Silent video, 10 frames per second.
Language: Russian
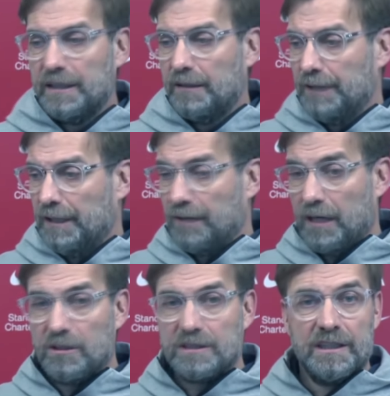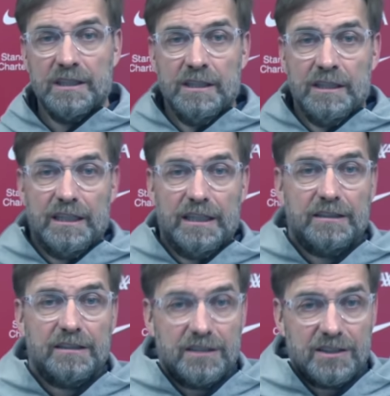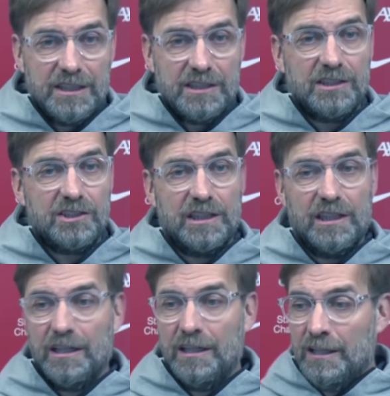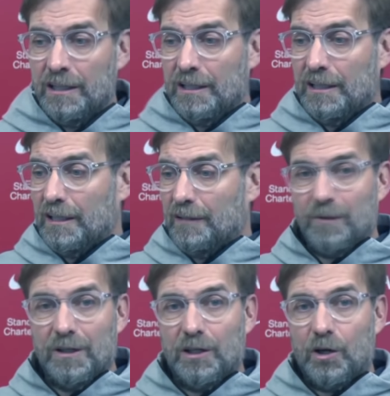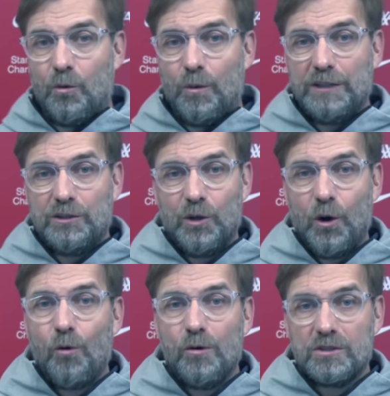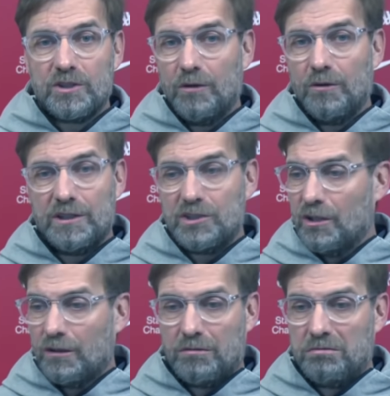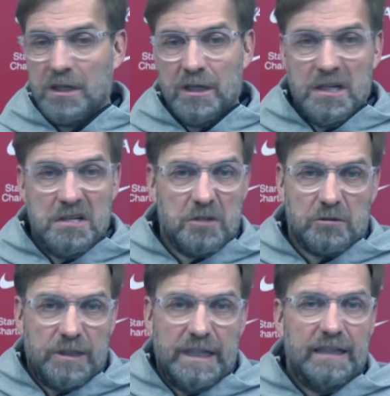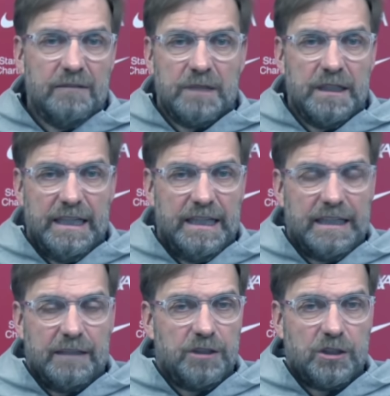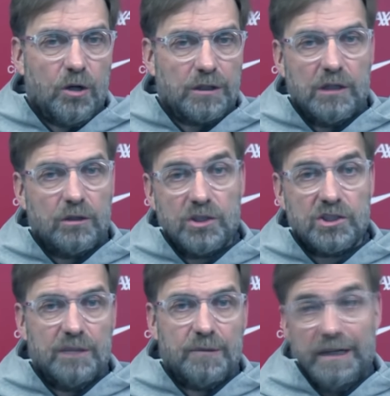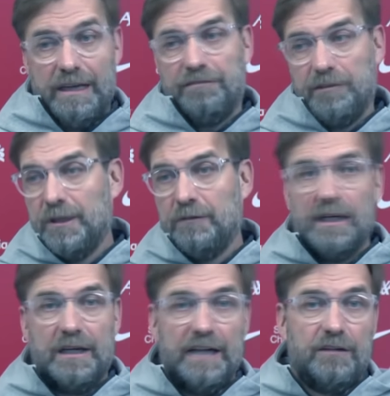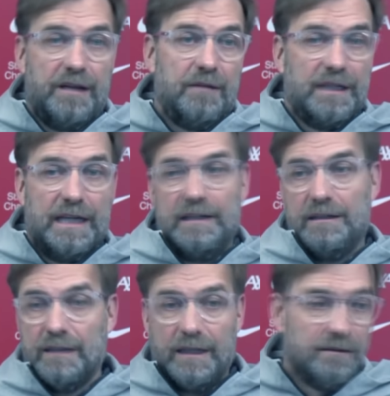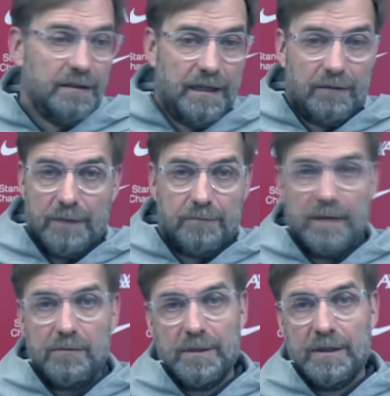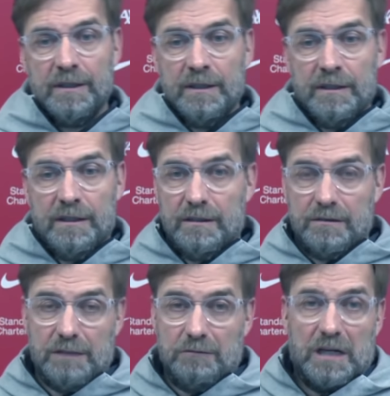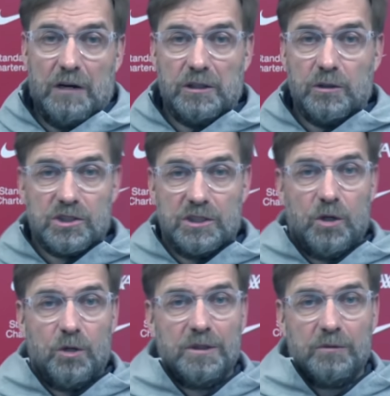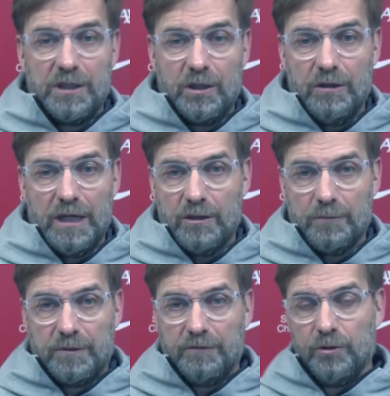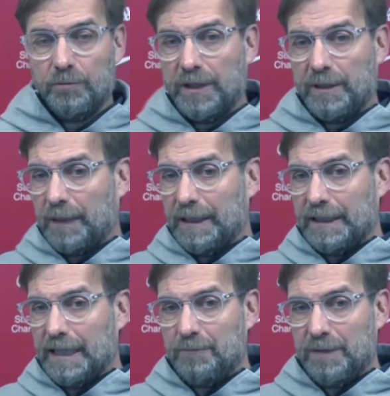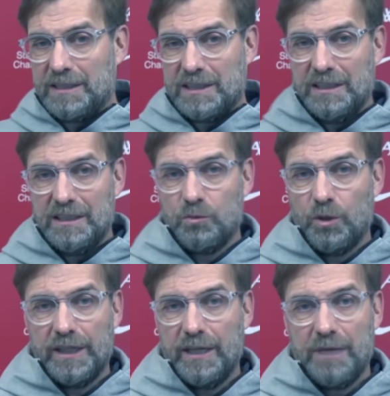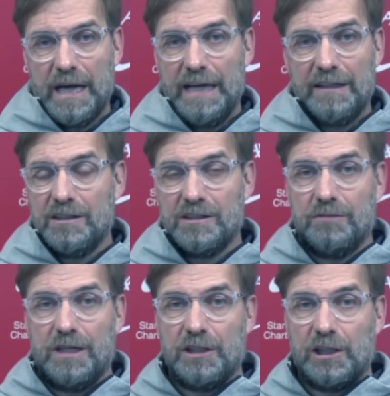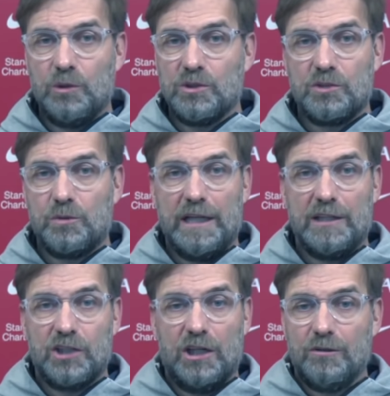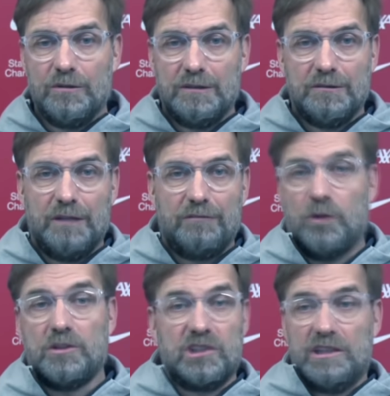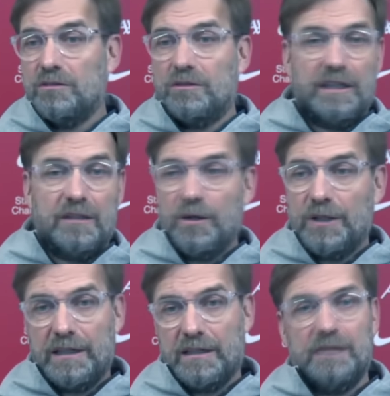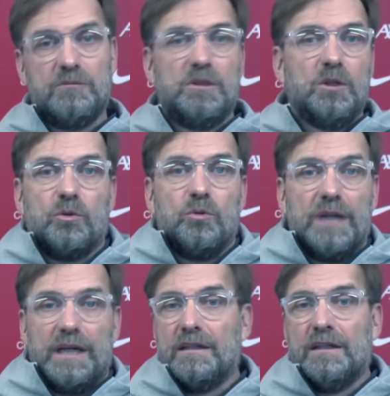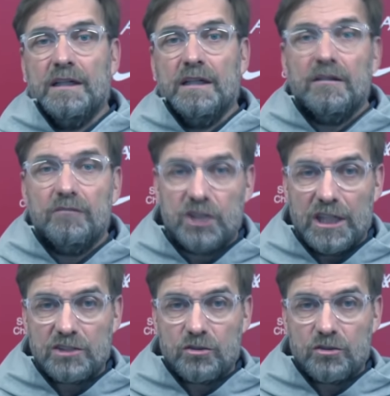И они, и мы все понимаем. К тому же сезон будет длиться еще очень долго. Так что сейчас мы не обсуждаем то, на каком месте мы окажемся после воскресного матча мы не зацикливаемся на таблице. Если посмотреть в нее, то можно увидеть Манчестер Сити, который достаточно близко от нас. Так что мы не будем думать о каждой команде.